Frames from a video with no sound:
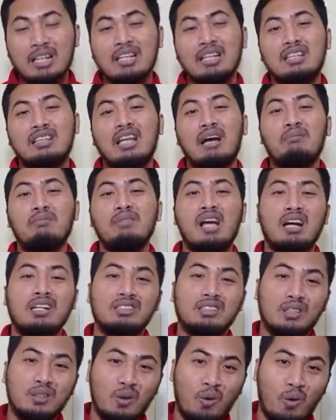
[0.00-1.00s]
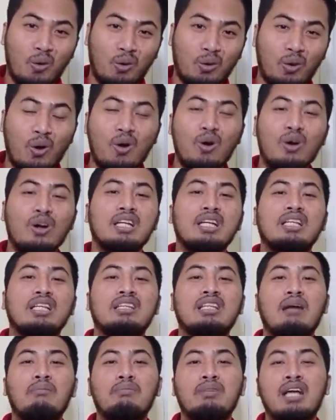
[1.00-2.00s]
kitab yang senonoh,
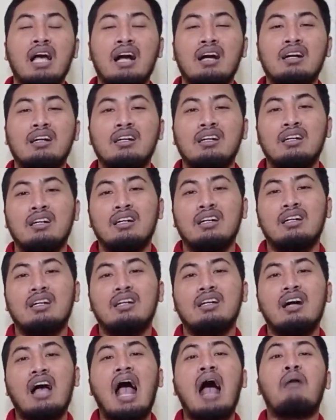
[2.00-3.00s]
kitab yang eh,